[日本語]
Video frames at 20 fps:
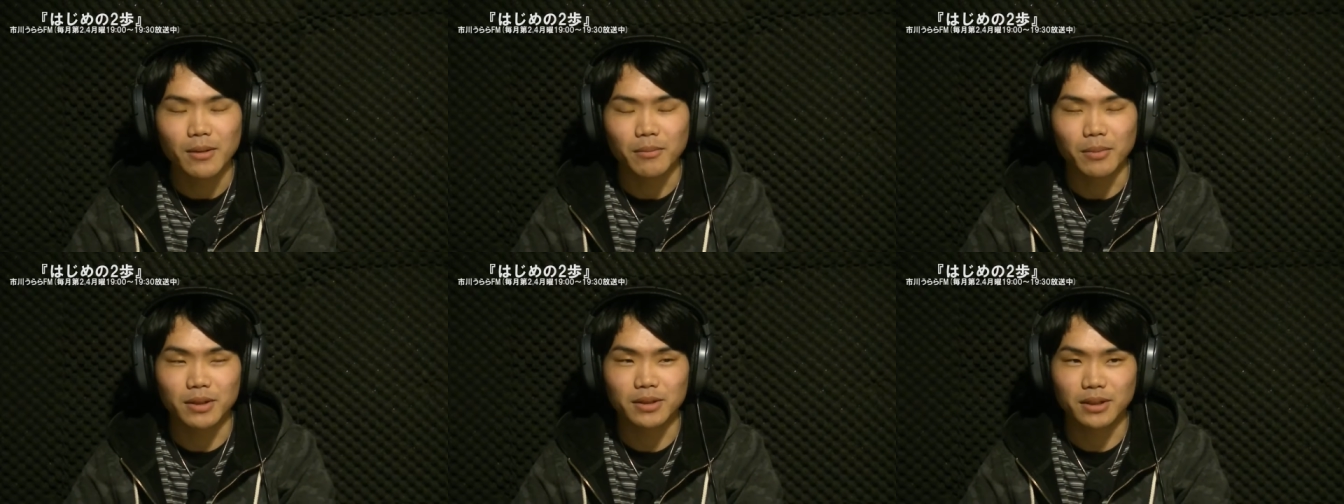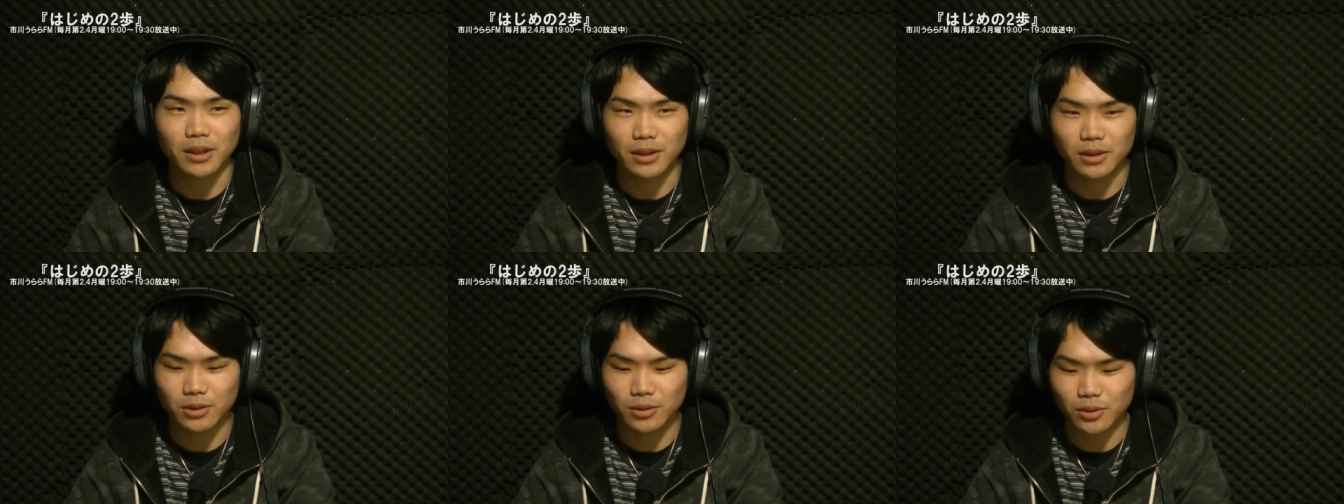ま
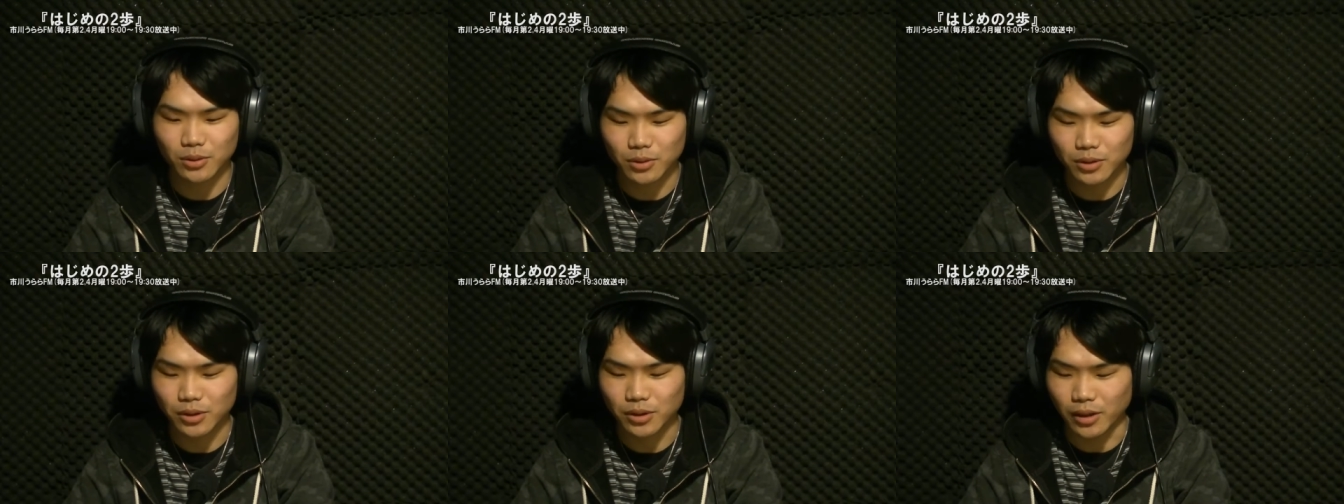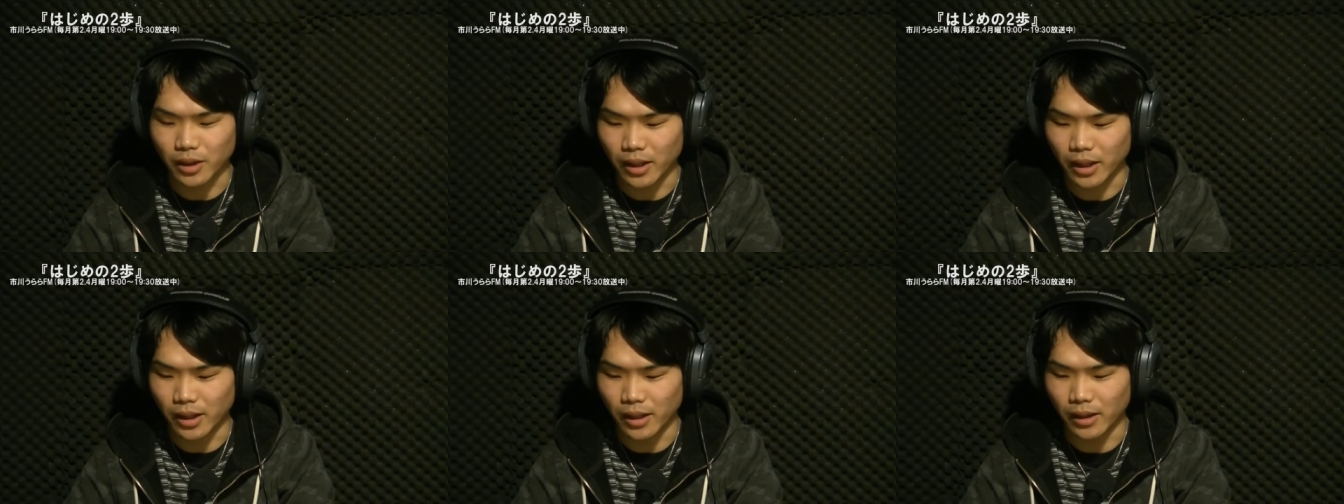早
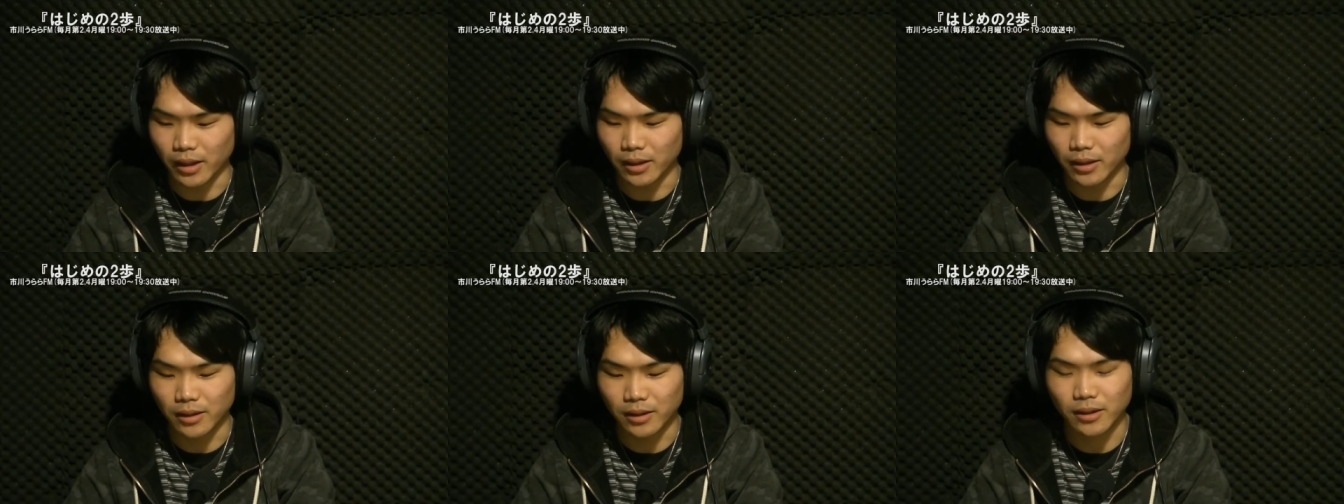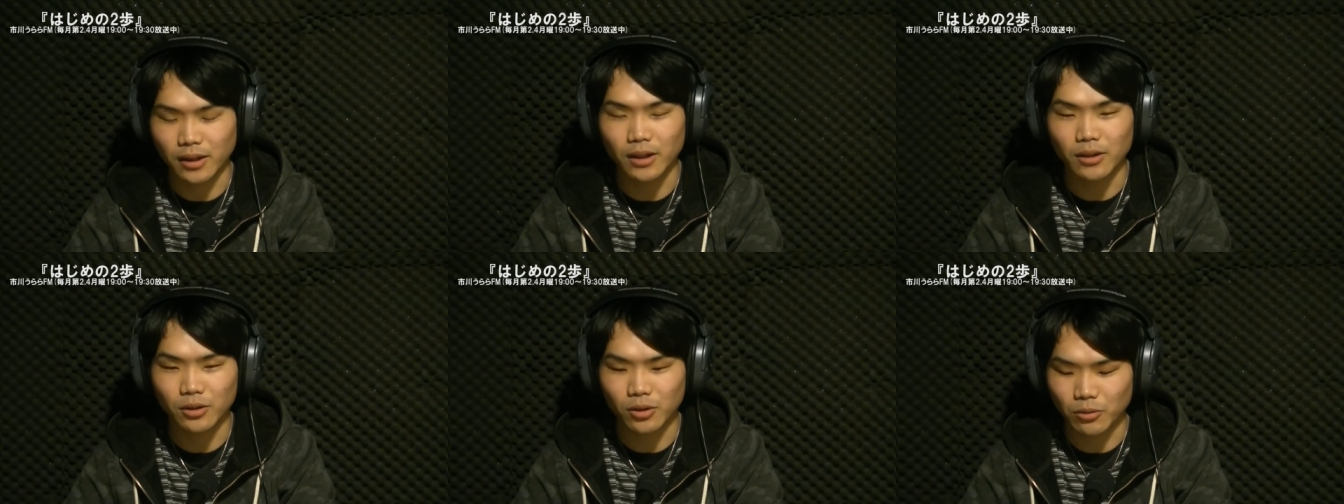速、えー、いき
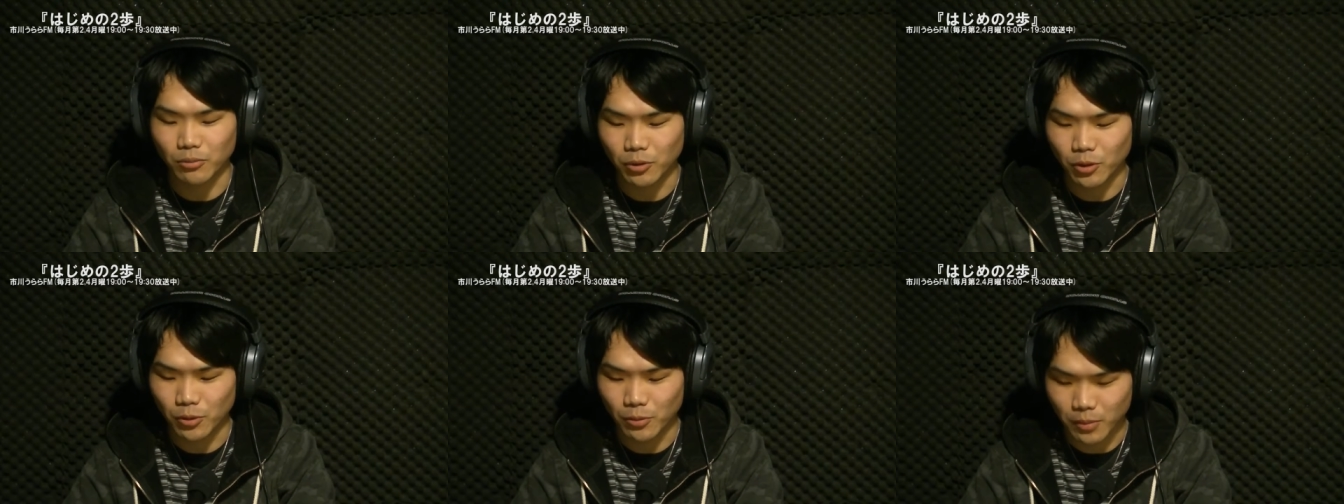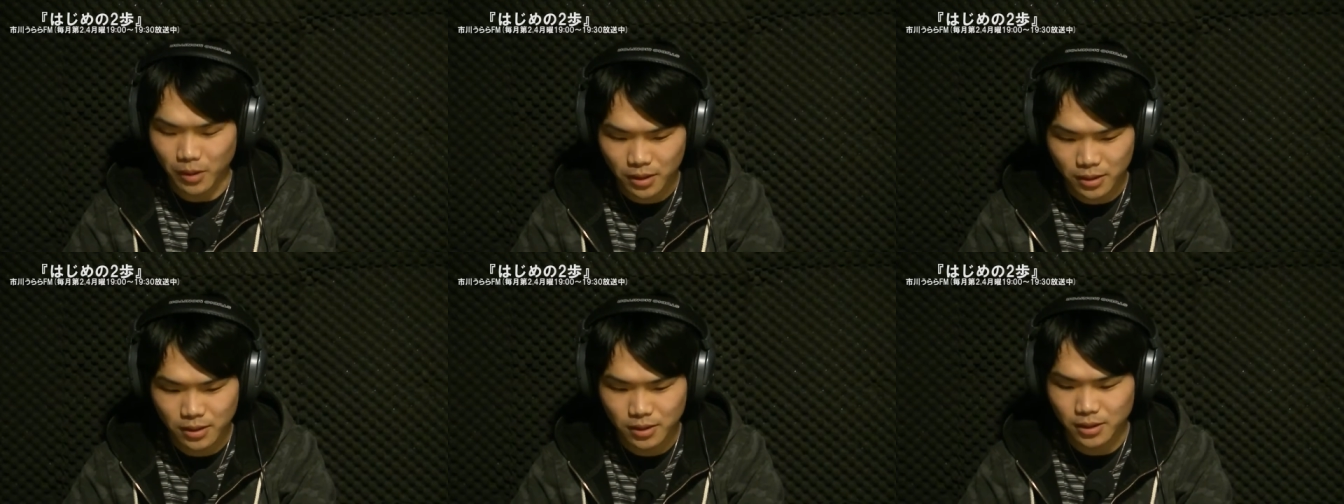たいと思い
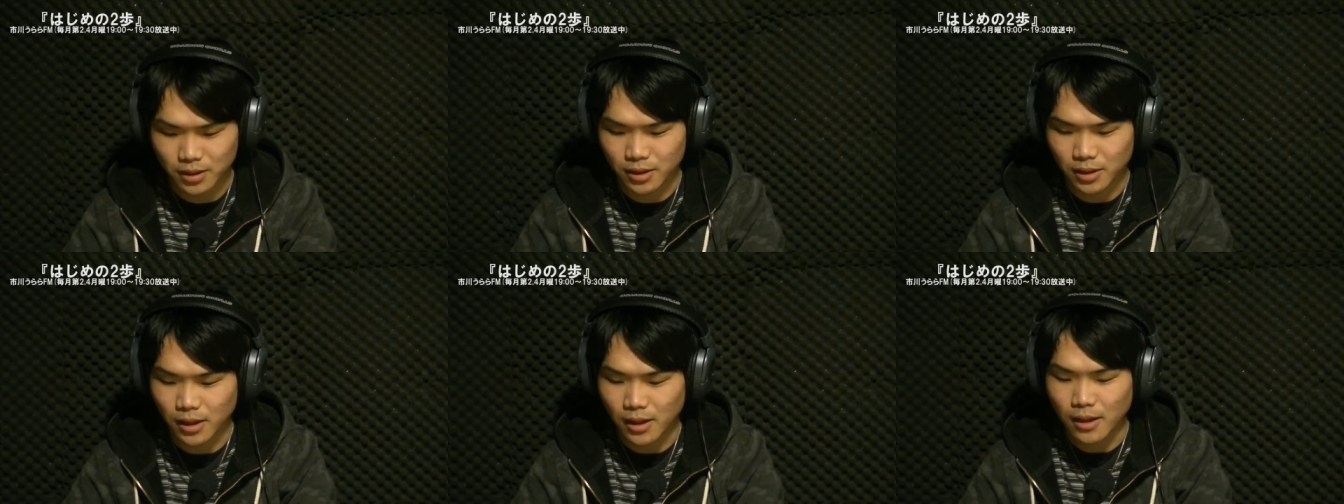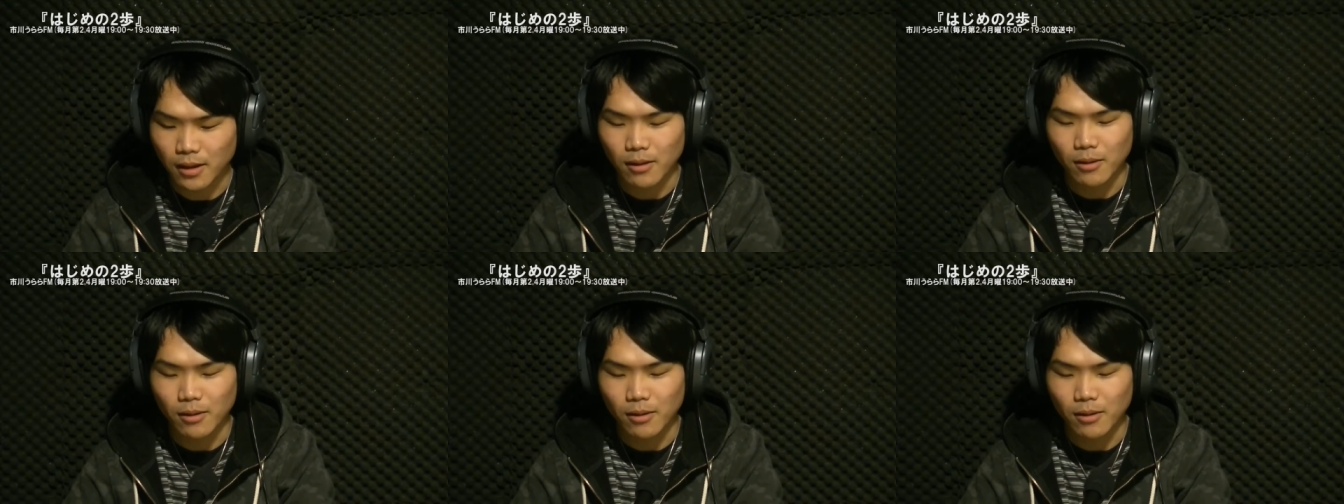ます